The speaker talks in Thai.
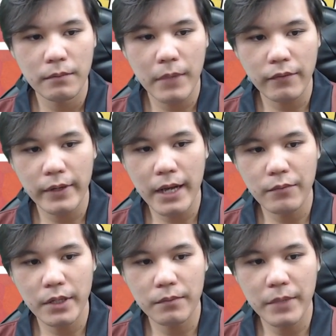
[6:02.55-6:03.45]
หมักไฟ
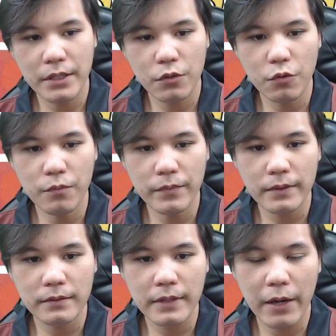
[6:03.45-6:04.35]
ดำเนี่ยมันคุม
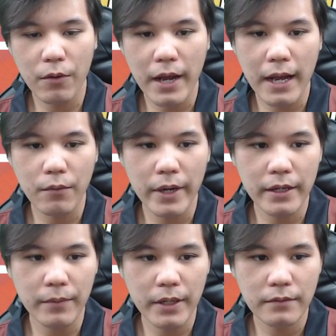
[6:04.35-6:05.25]
แถว5ไว้
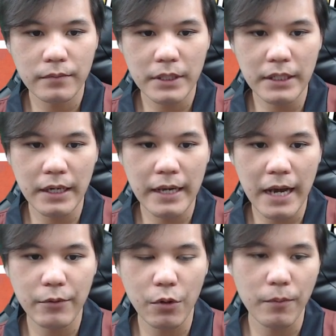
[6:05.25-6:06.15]
เห็นไหมครึ่งกระดา
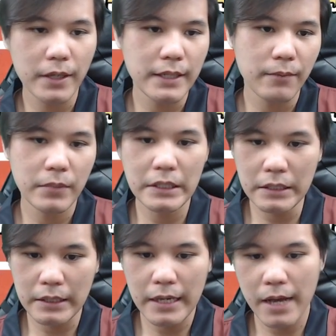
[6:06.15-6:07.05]
นเป็นของหมักดาครึ่
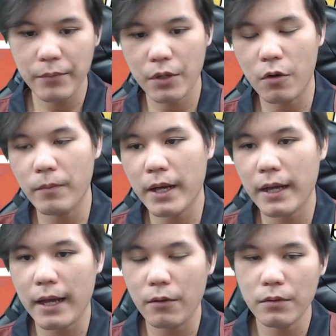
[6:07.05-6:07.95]
งกระดานเป็นของหมัก
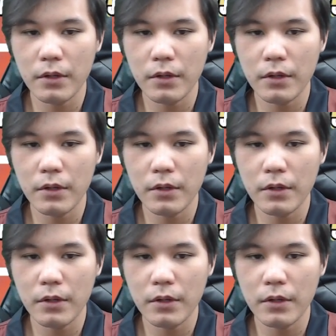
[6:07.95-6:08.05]
ขาว